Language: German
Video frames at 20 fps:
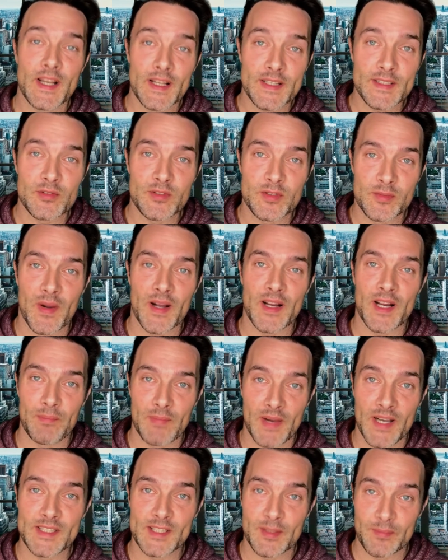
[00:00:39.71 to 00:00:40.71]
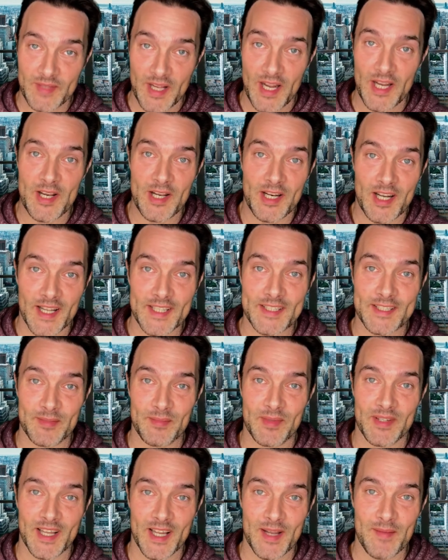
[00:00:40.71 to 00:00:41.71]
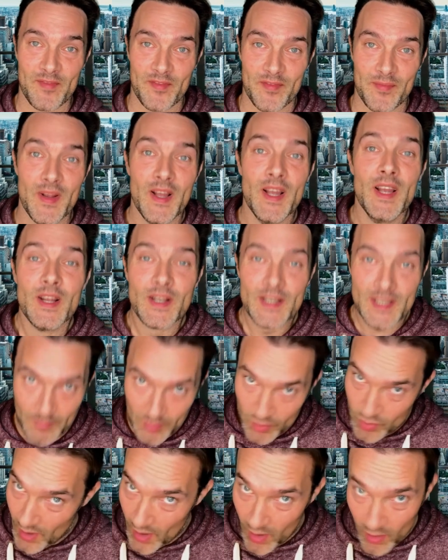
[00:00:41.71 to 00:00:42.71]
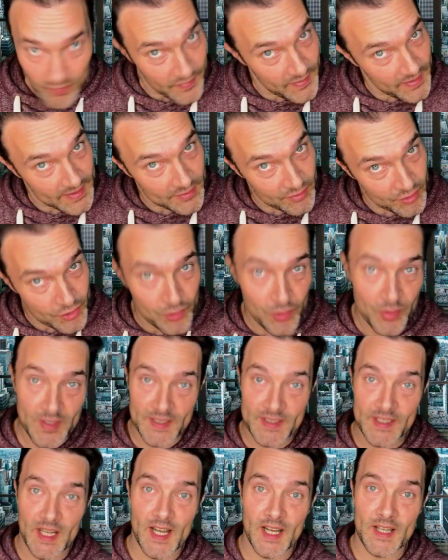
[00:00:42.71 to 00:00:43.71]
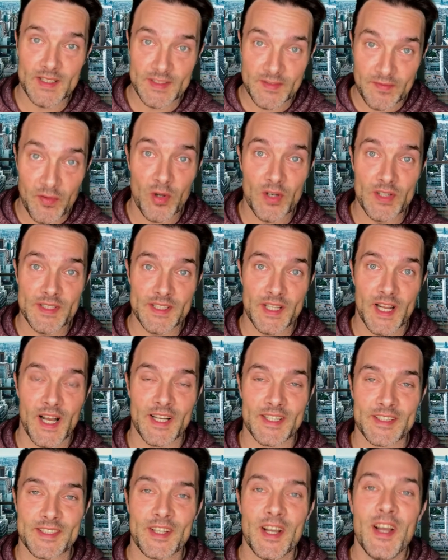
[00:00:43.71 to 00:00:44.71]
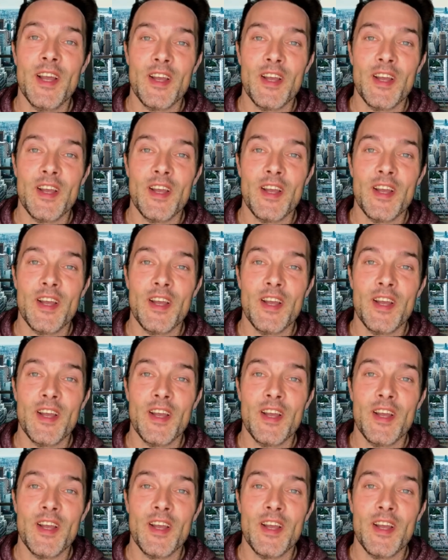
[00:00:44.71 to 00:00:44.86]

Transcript: Lass uns mal gemeinsam deine Glatze bekämpfen, damit du auch wieder so schönes Haar hast, volles Haar hast.